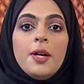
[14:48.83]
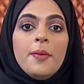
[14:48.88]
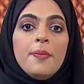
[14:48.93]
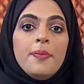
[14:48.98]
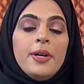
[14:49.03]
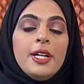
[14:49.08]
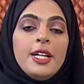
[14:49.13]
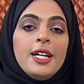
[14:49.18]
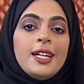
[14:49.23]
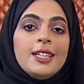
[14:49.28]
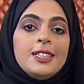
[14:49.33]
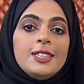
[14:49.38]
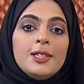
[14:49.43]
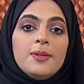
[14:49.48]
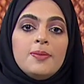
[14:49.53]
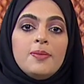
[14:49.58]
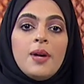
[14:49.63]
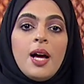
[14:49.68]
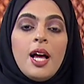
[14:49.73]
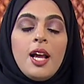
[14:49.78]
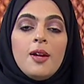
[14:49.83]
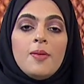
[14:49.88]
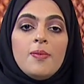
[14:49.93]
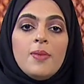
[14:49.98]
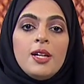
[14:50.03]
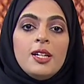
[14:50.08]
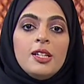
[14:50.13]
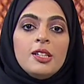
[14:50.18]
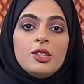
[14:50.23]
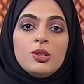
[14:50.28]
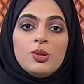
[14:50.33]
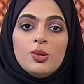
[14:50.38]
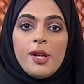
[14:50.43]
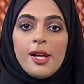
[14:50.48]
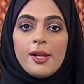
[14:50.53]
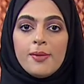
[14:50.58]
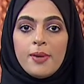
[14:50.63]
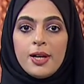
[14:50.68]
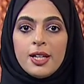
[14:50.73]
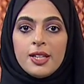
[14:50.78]
مناجم الملك
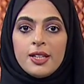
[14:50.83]
سليمان